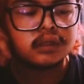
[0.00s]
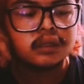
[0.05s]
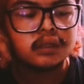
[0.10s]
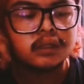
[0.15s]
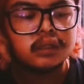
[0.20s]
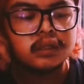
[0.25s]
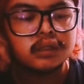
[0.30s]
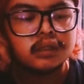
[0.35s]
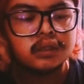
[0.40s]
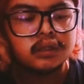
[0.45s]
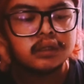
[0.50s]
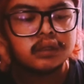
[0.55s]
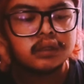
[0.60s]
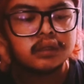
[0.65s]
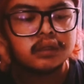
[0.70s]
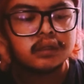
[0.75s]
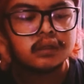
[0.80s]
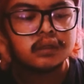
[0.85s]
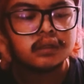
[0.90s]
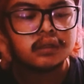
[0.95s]
jadi
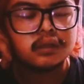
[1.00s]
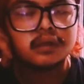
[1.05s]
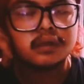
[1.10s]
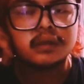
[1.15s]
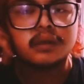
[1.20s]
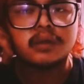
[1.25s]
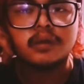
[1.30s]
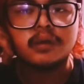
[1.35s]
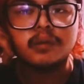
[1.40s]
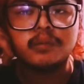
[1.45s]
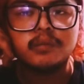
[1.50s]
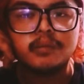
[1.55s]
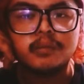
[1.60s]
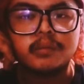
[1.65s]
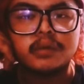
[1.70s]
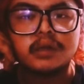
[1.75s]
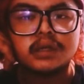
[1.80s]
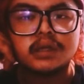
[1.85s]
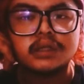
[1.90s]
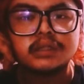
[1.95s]
gue mau
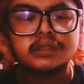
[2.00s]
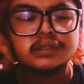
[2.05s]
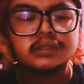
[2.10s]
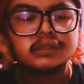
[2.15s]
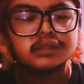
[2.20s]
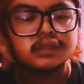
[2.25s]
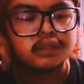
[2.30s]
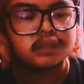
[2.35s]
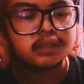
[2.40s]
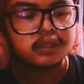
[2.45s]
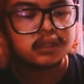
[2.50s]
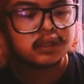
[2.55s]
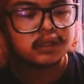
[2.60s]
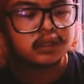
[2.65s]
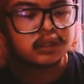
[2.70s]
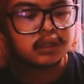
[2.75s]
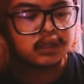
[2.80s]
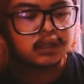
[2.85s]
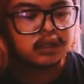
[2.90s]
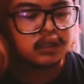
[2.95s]
bahas
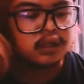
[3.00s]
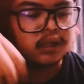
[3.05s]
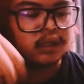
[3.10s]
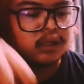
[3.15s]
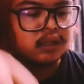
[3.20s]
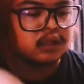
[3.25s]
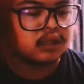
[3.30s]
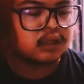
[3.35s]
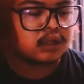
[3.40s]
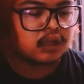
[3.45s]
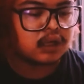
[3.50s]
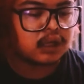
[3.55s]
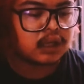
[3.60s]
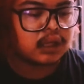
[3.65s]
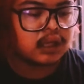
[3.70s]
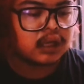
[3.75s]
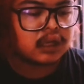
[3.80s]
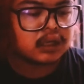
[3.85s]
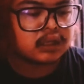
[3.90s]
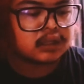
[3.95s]
Ini
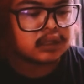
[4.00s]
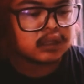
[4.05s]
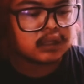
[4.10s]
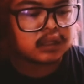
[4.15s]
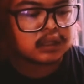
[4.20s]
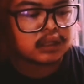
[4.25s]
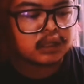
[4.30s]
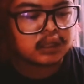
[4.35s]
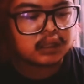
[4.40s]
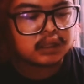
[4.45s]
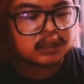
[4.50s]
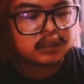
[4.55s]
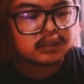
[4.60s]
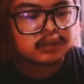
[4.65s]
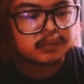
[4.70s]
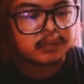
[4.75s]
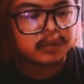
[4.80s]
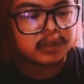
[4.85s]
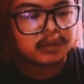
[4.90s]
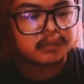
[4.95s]
lagi anget nih di TL nih
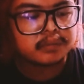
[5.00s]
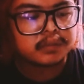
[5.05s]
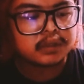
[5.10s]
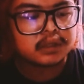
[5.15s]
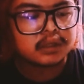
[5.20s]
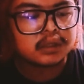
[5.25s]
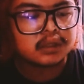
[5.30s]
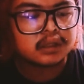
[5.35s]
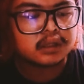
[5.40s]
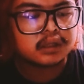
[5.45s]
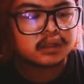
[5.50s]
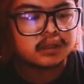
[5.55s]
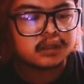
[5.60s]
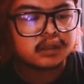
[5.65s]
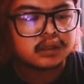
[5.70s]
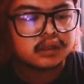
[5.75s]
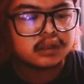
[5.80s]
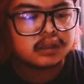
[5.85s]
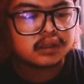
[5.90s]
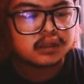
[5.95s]
semalam nih
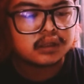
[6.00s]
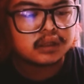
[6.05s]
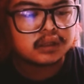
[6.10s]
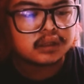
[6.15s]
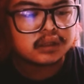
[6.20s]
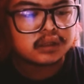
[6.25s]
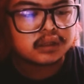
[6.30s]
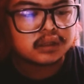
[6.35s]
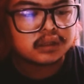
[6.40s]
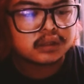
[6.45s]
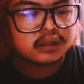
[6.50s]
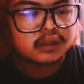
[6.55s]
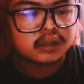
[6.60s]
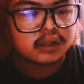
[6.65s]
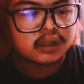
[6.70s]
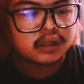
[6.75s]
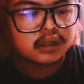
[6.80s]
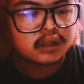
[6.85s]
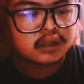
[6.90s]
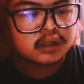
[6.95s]

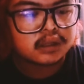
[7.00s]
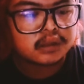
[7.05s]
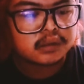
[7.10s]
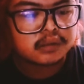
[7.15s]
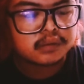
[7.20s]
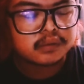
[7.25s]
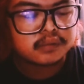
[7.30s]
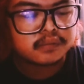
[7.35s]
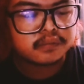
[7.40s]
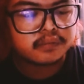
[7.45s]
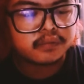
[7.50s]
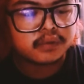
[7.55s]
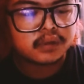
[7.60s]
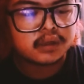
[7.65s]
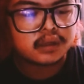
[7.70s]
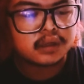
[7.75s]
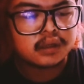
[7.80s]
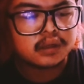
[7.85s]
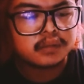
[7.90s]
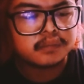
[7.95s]
TL
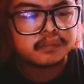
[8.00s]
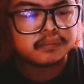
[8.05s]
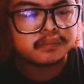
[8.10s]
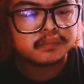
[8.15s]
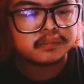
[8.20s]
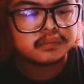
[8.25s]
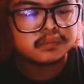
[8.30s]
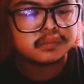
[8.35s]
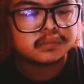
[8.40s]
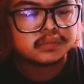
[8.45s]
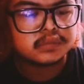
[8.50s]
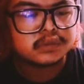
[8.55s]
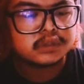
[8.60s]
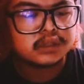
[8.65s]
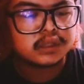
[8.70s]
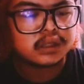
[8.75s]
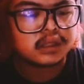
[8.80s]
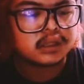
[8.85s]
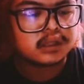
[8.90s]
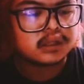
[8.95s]
fandom
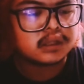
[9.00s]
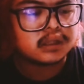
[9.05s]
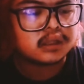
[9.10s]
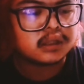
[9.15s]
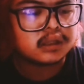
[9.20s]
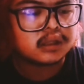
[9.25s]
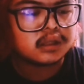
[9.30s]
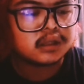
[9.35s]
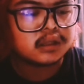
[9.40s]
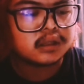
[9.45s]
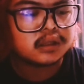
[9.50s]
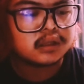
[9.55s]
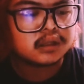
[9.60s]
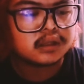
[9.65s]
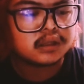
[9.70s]
JKT nih